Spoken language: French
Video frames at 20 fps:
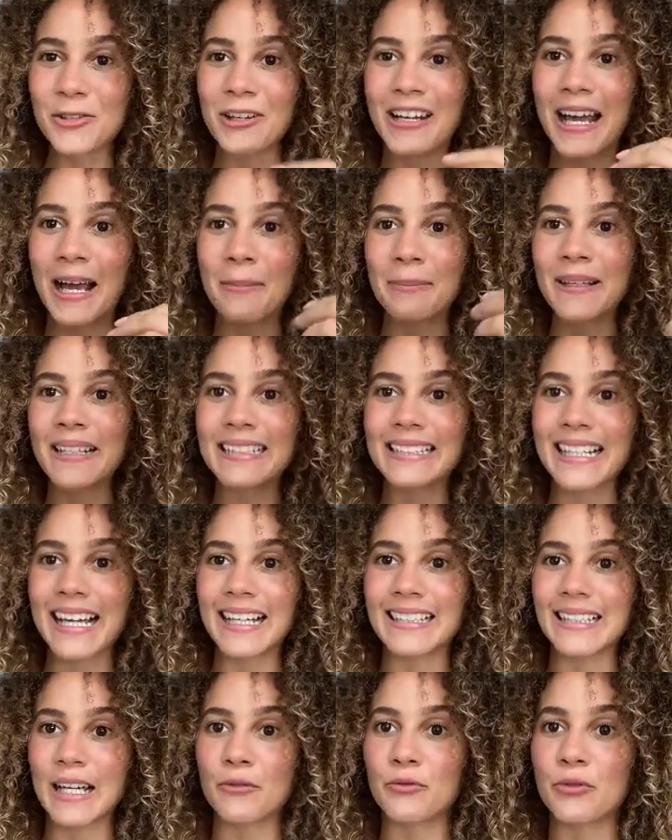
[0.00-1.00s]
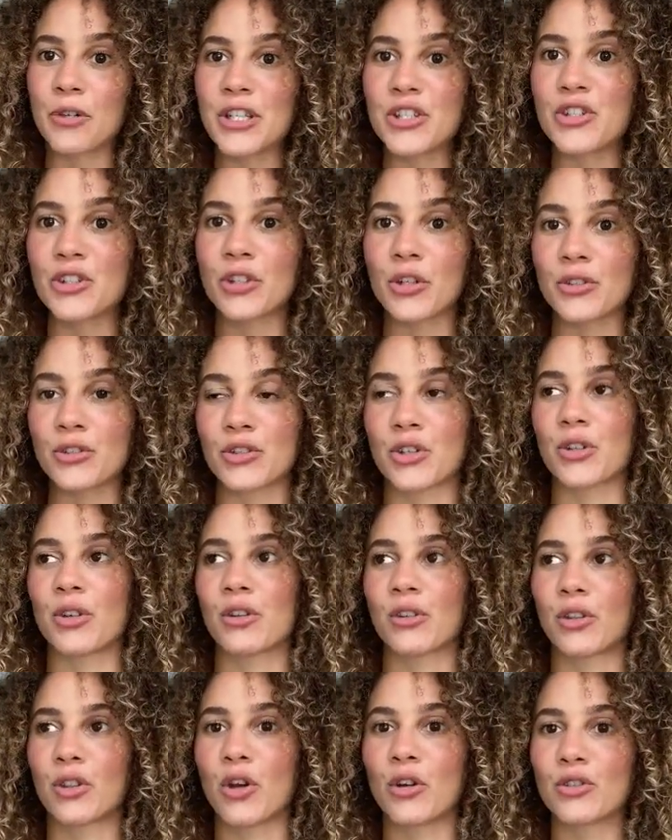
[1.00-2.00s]
je l'ai apprise grâce à French Touch,
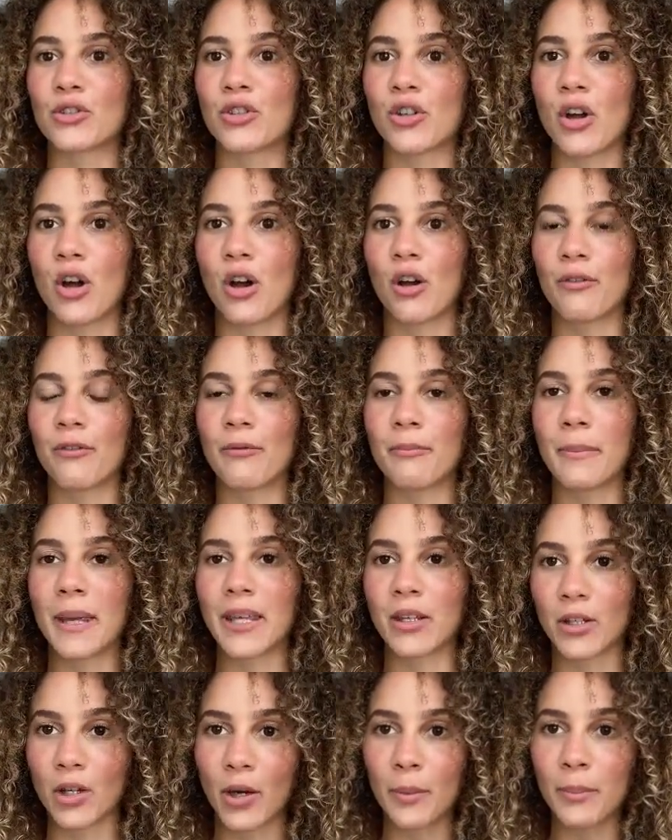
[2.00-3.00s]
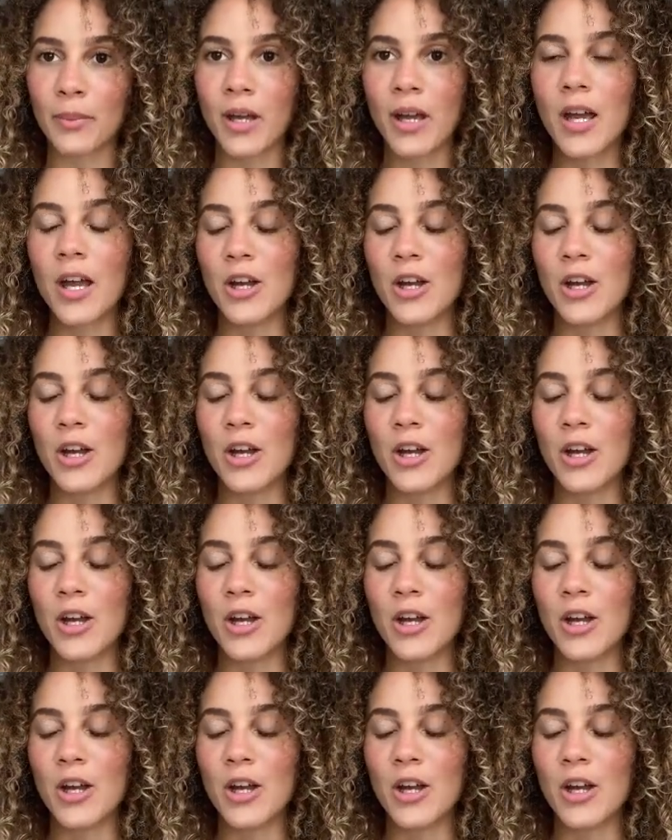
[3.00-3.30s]
Touch of Makeup.